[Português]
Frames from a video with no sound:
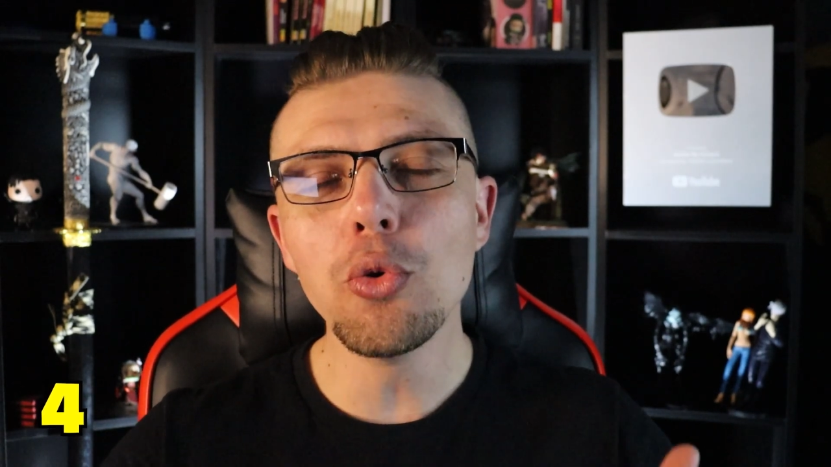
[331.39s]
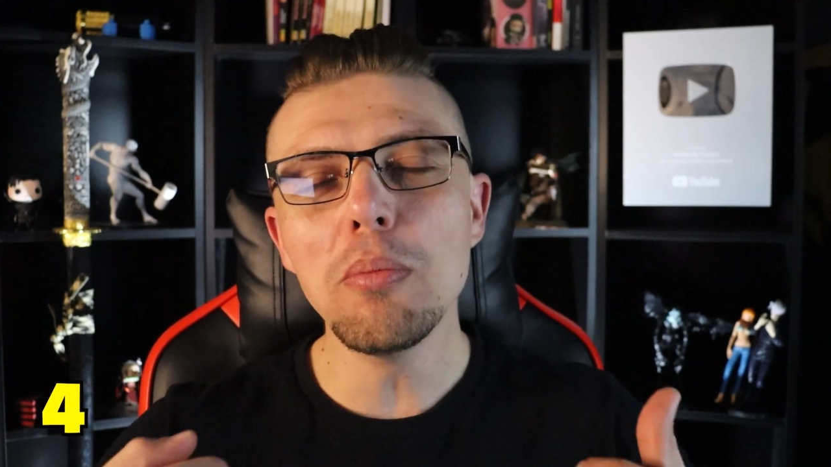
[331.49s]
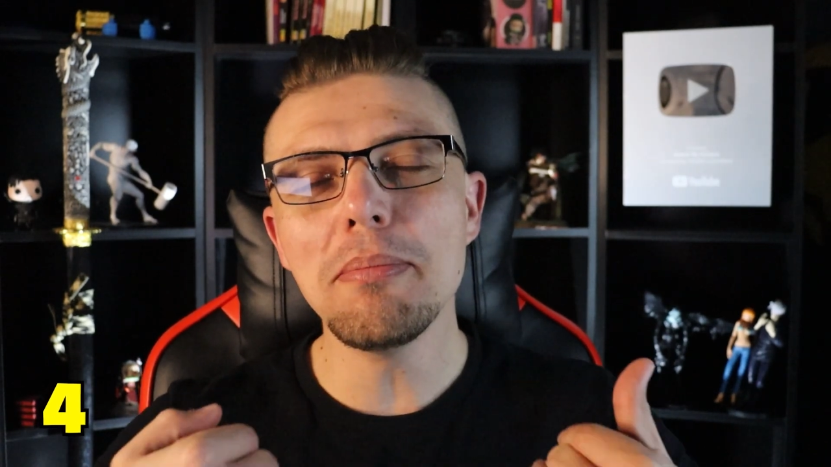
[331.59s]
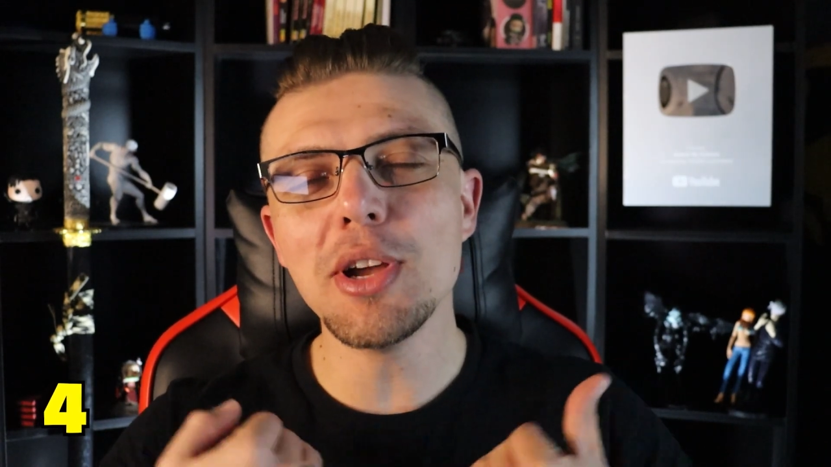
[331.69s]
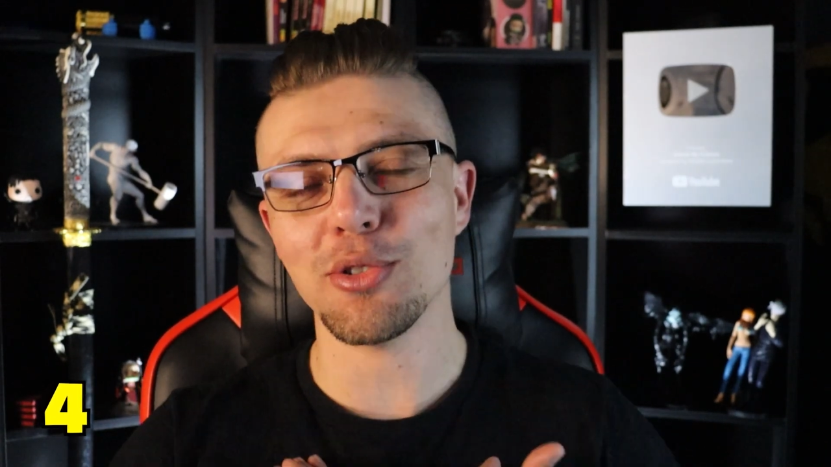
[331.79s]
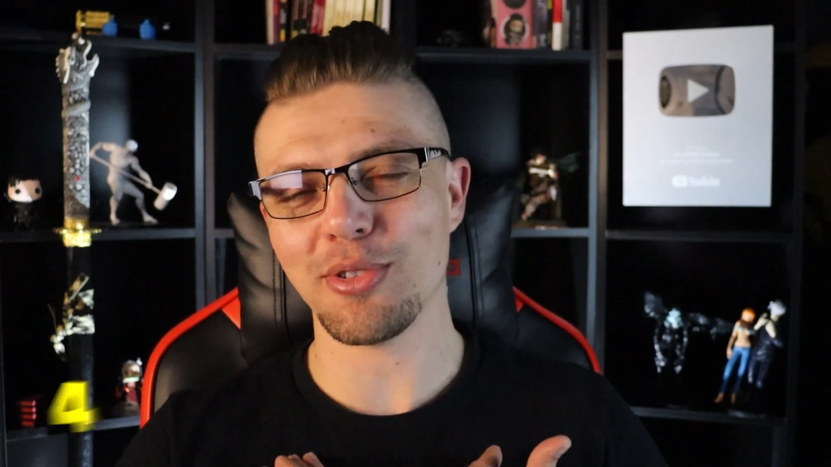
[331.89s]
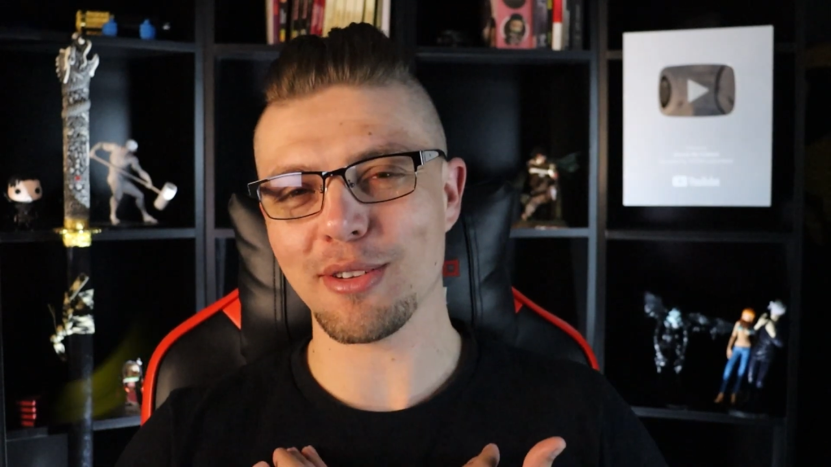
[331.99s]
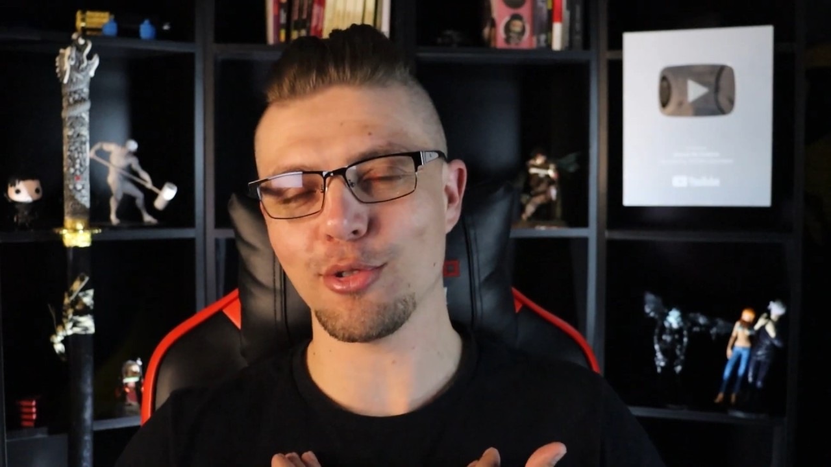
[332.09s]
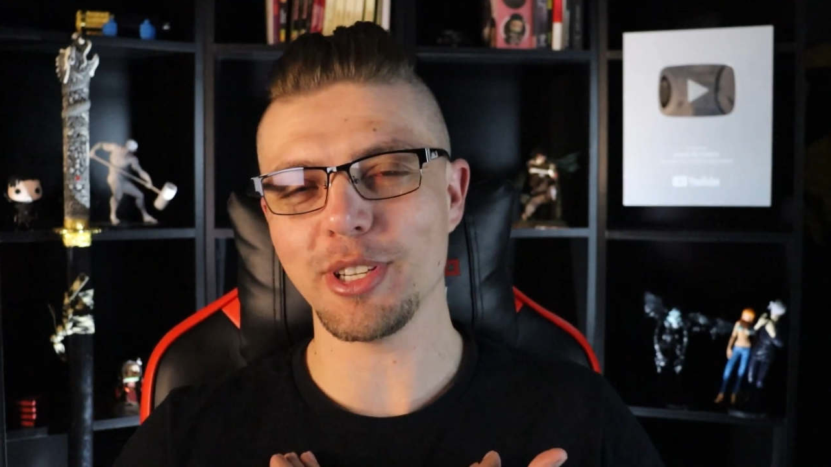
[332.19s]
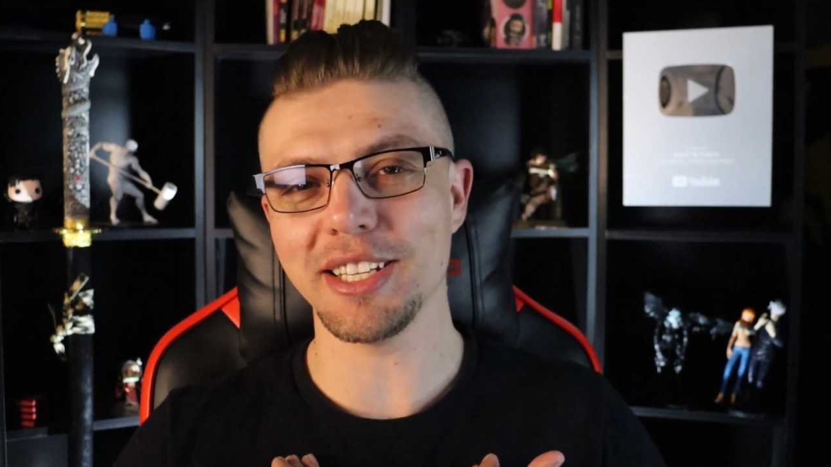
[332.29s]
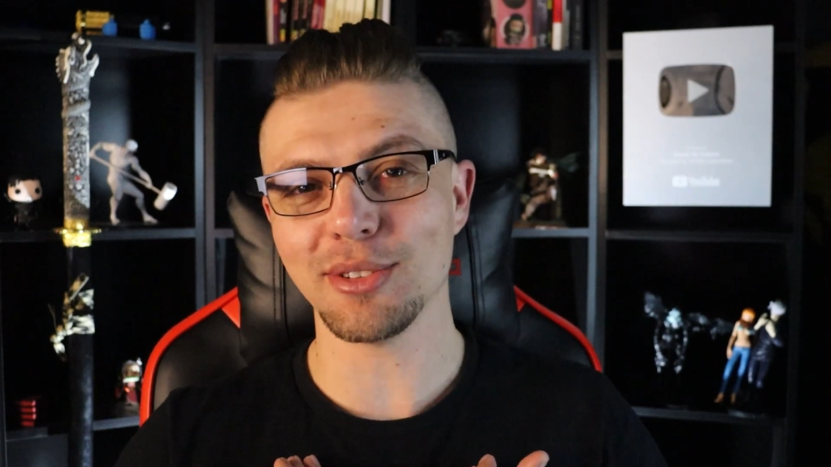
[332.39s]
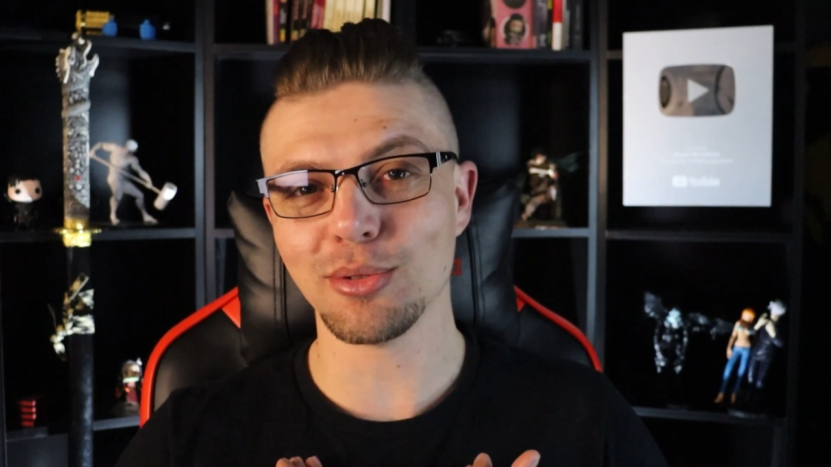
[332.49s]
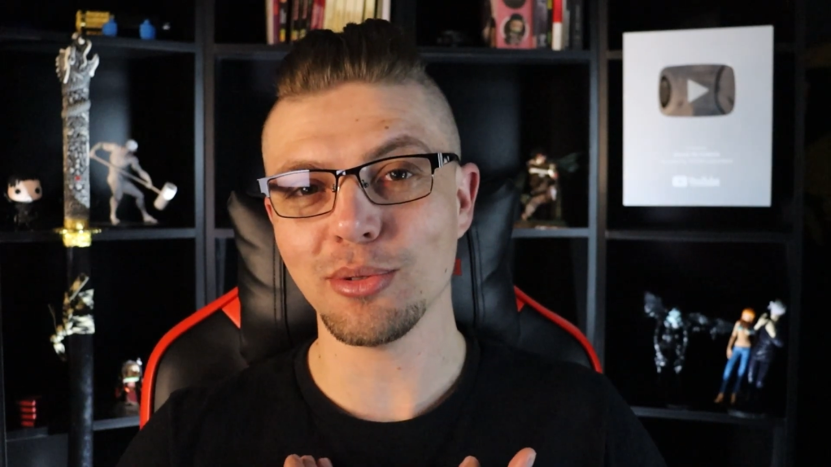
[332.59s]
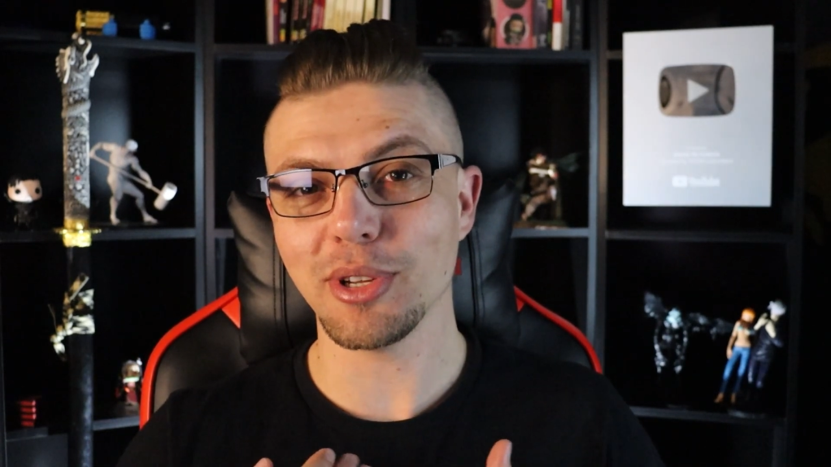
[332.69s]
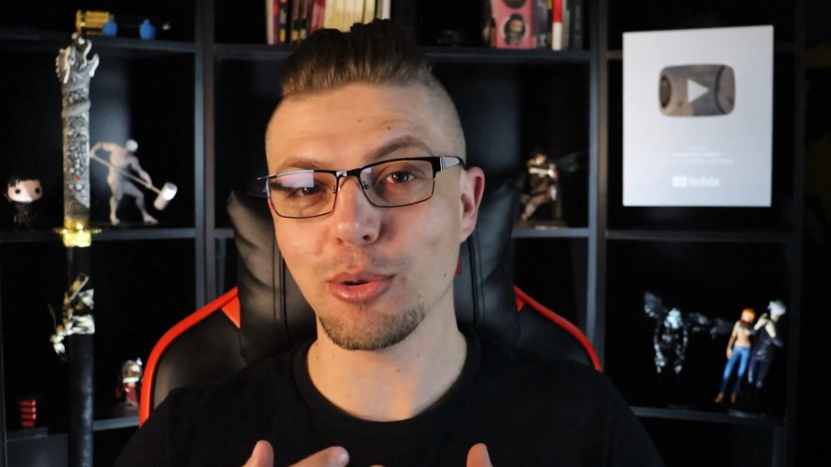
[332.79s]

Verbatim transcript: o meu favorito.